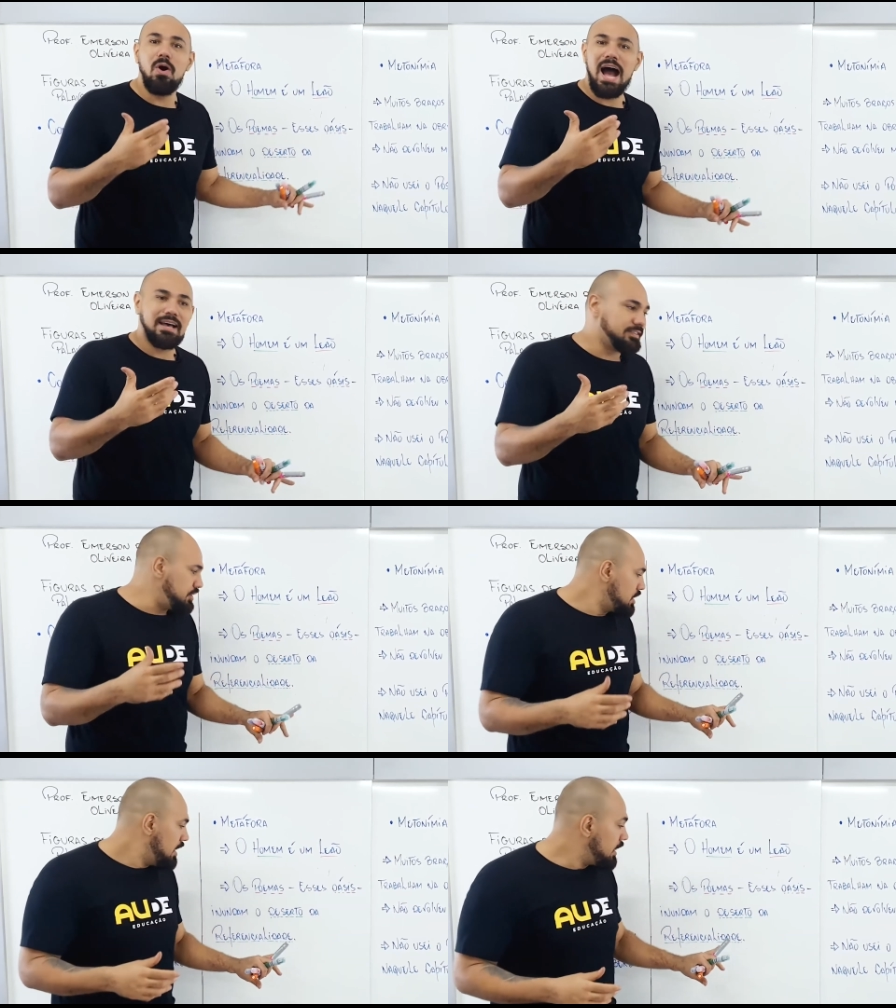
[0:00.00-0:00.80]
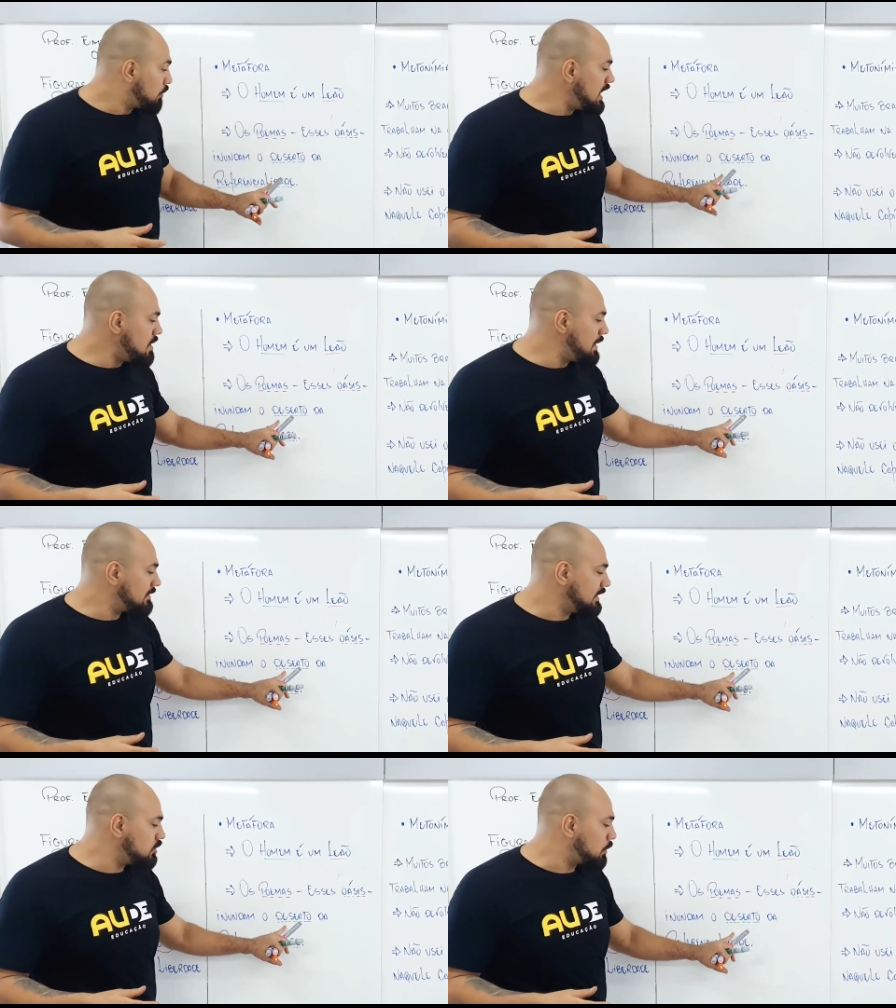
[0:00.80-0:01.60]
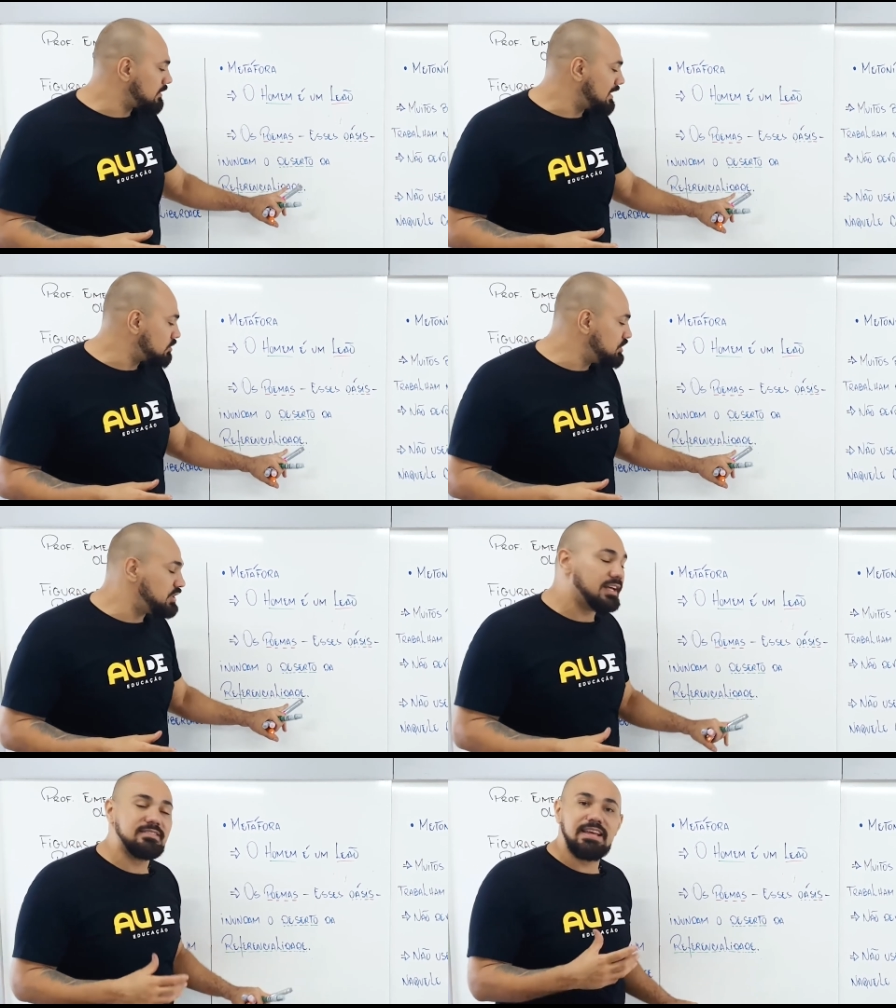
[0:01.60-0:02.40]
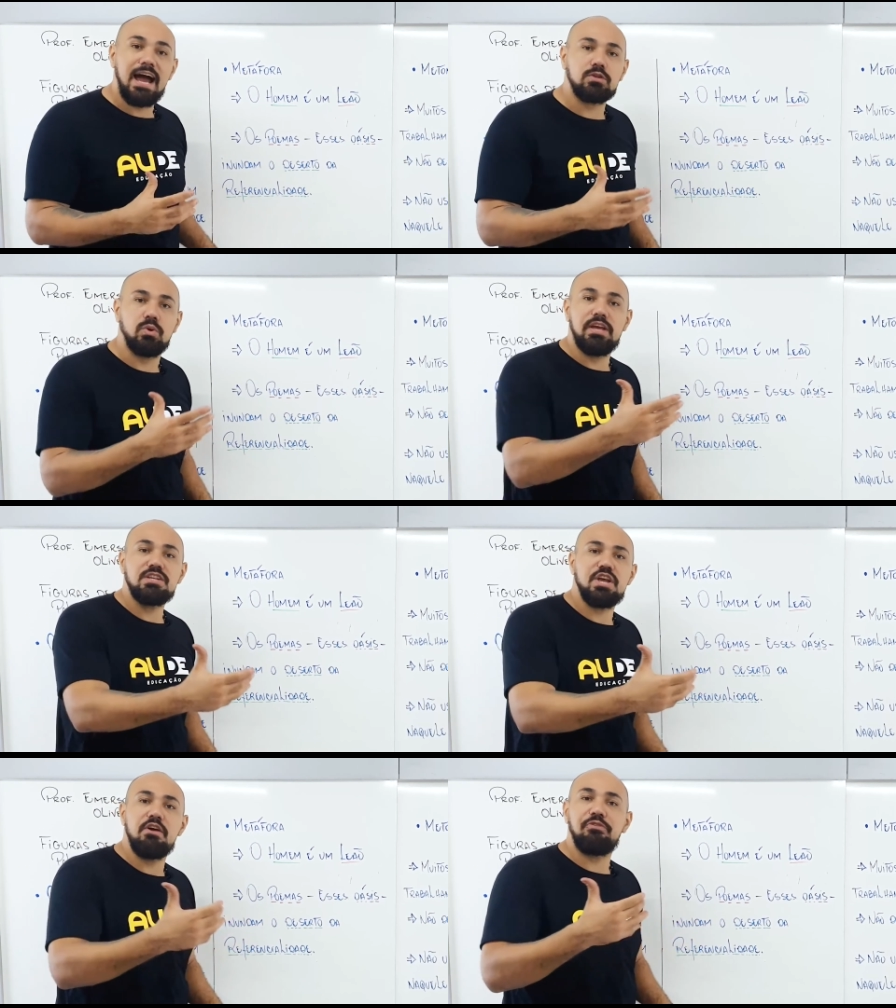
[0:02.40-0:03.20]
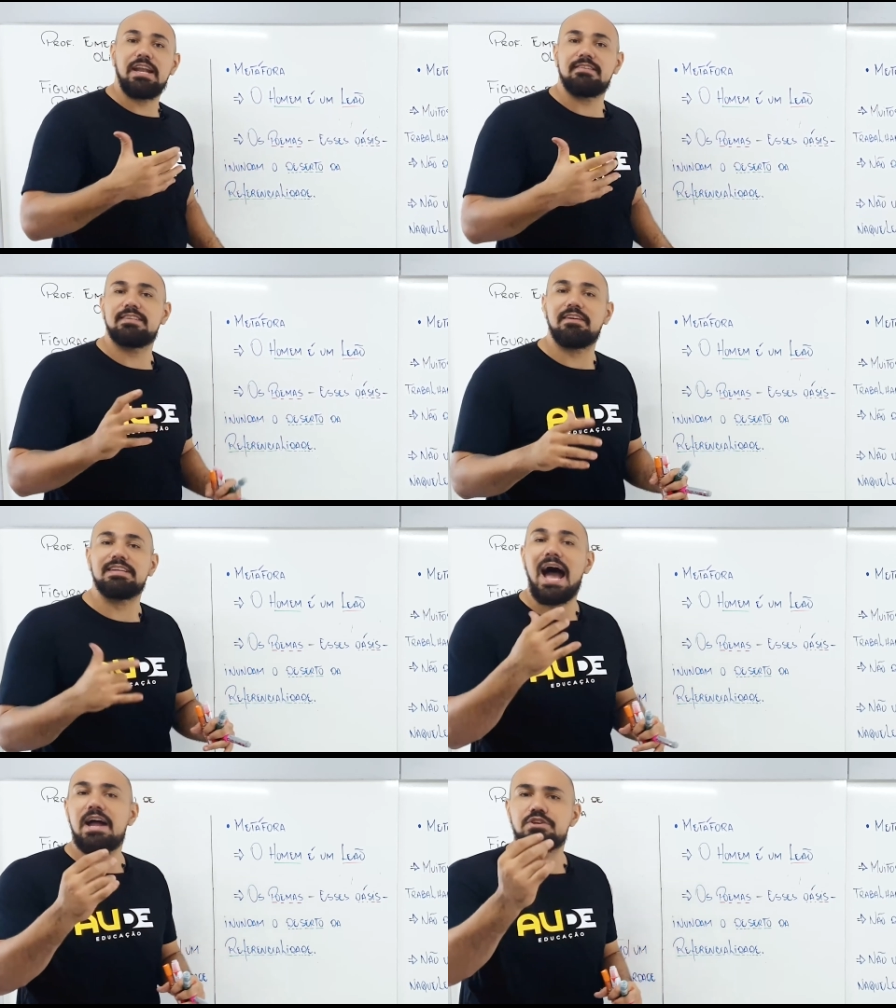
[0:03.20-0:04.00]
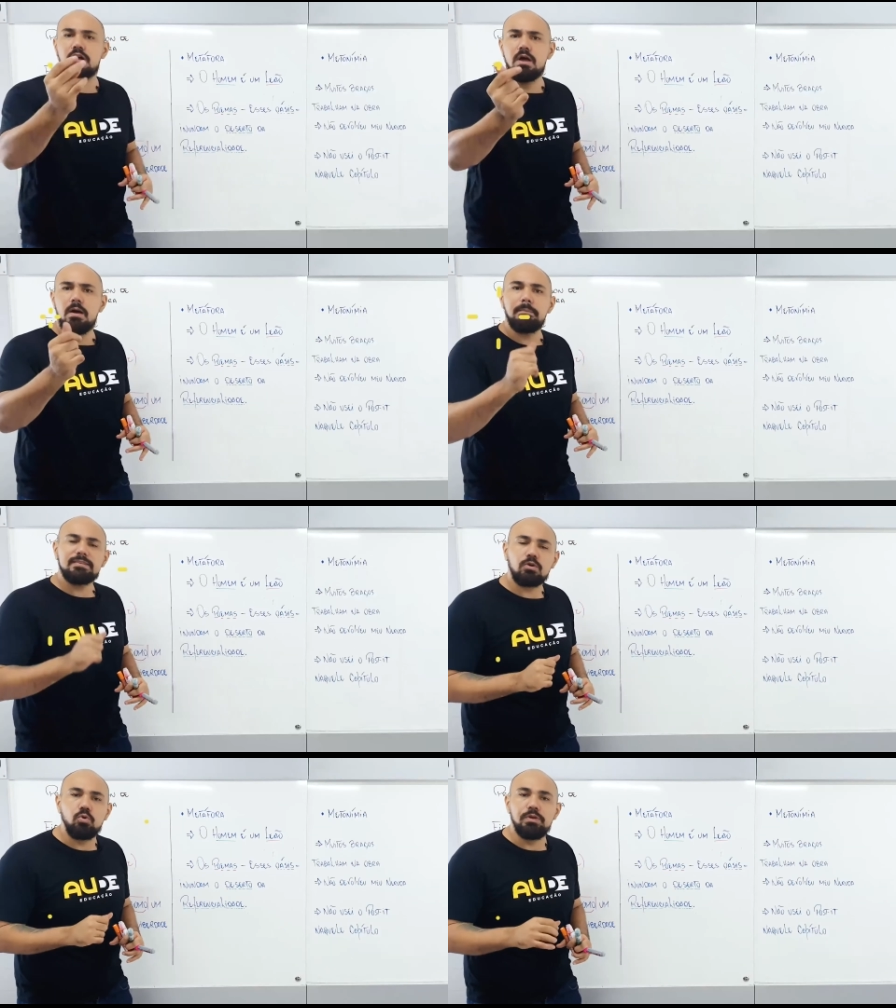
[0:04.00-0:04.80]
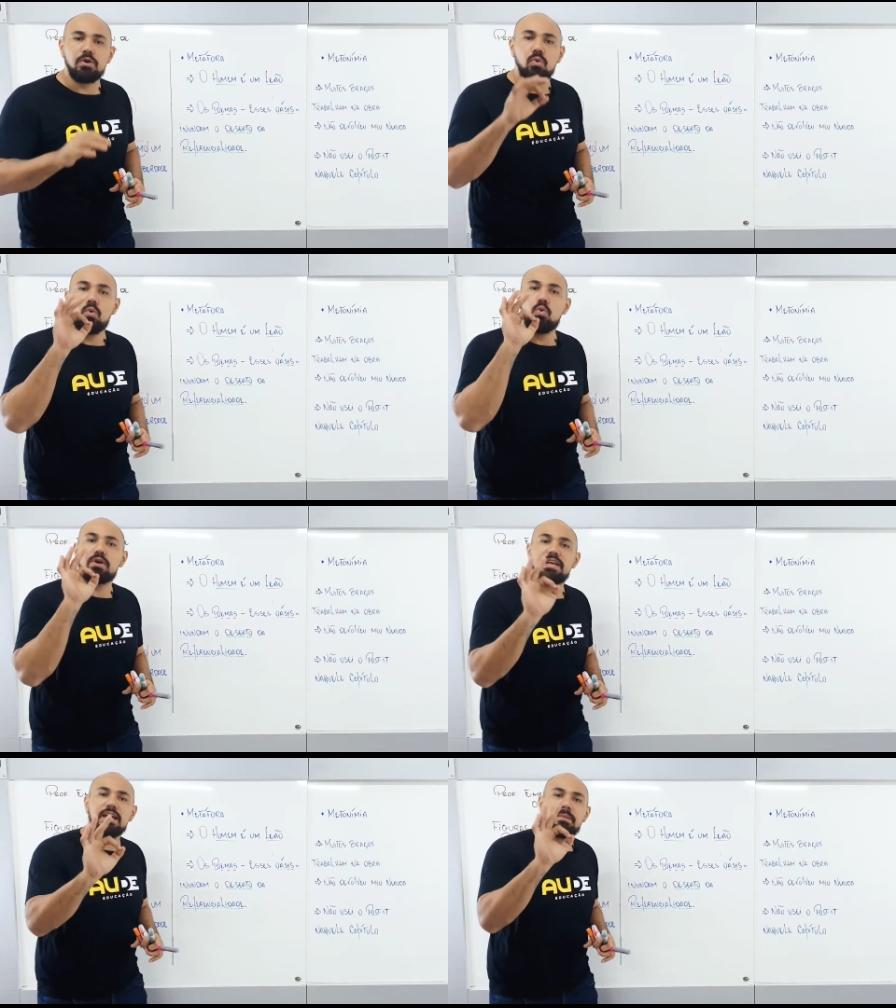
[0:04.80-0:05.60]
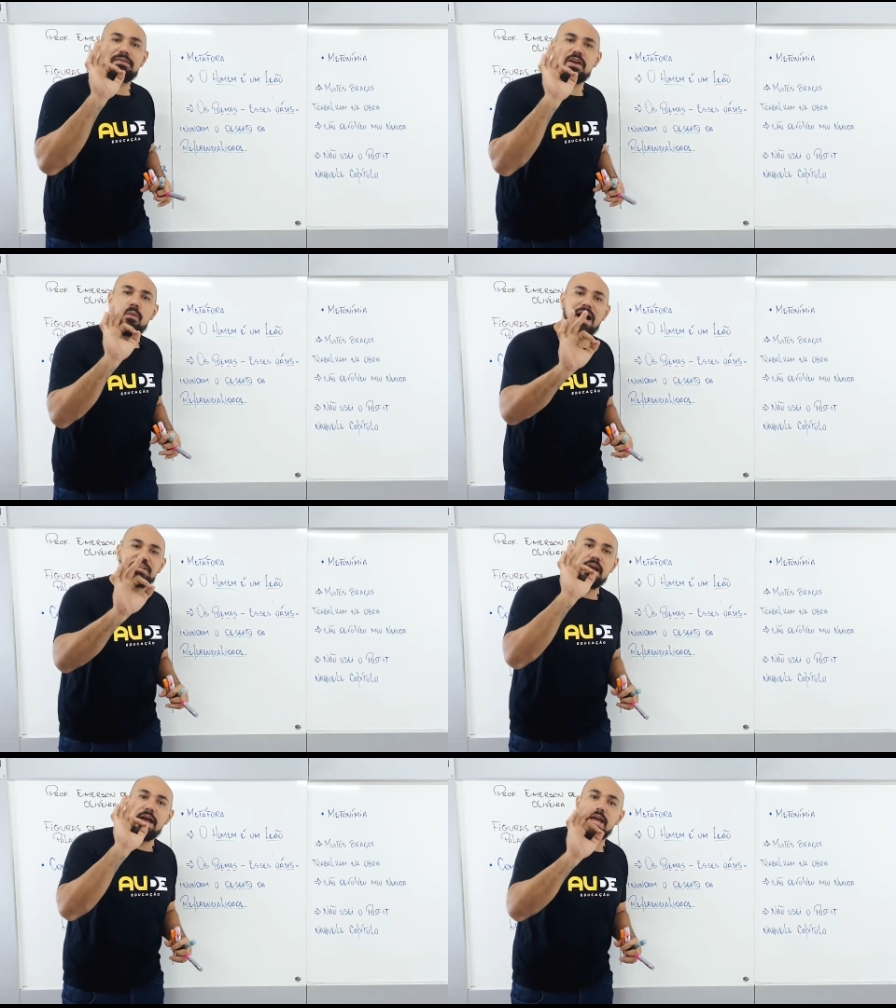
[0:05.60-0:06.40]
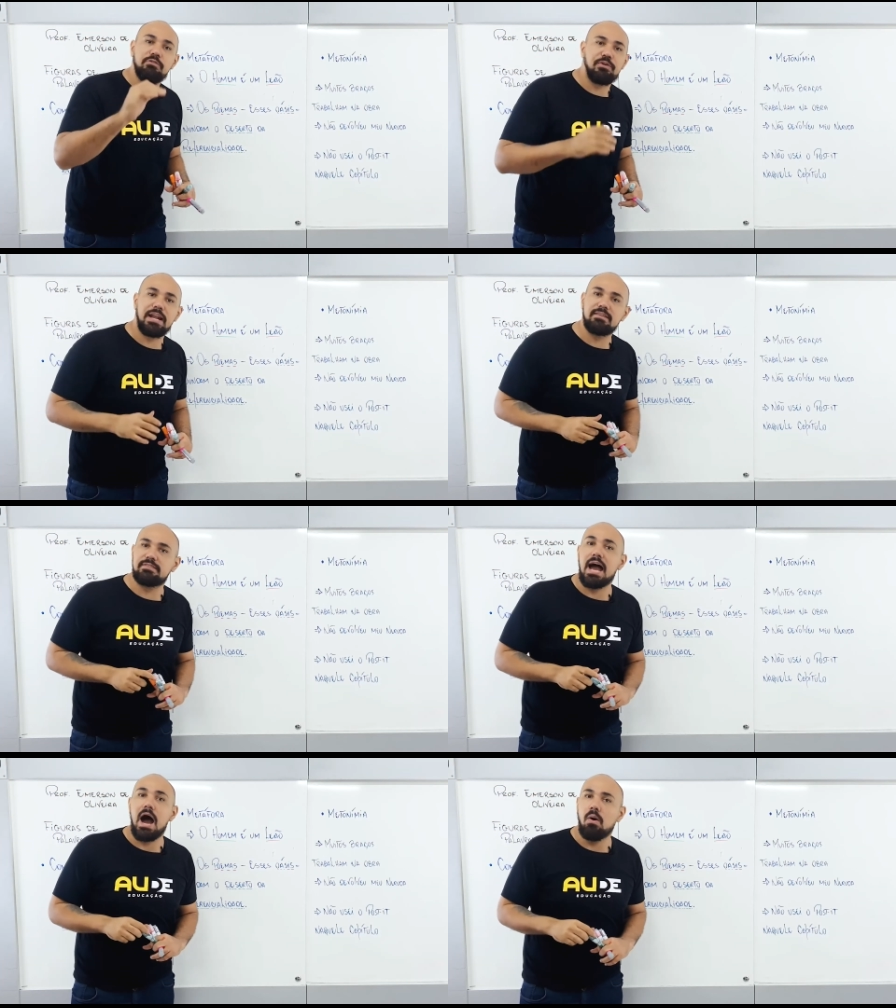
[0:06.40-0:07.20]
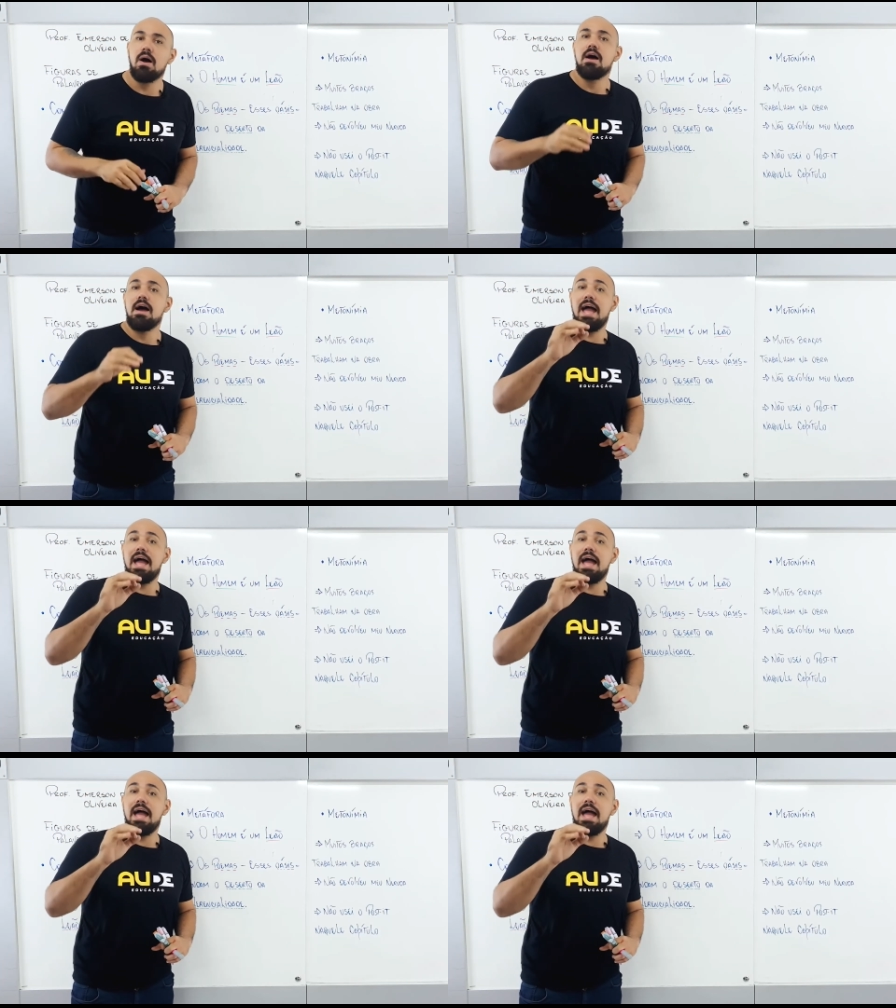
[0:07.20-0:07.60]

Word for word: oásis, e quando ele pensa nesse processo de deserto e de referencialidade, pensa comigo, o que é uma linguagem referencial?